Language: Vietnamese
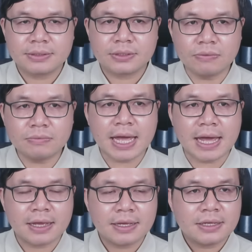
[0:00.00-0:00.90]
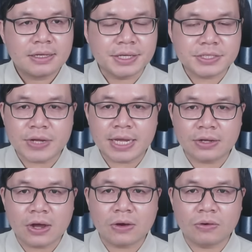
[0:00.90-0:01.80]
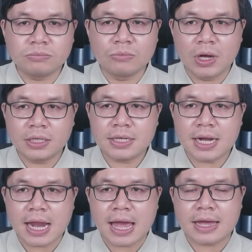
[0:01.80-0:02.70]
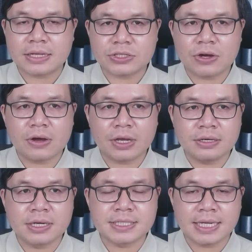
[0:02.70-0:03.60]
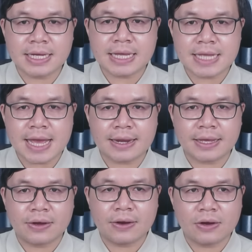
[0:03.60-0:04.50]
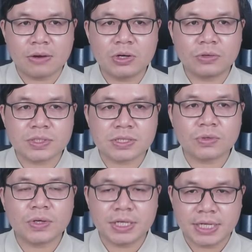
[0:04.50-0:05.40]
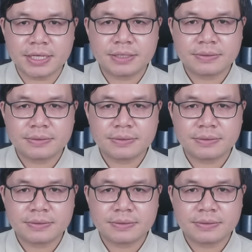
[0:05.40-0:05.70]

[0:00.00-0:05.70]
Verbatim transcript: Cũng là Israel họ cũng muốn là cho cái người dân Gaza này họ có một cuộc sống tốt hơn đấy.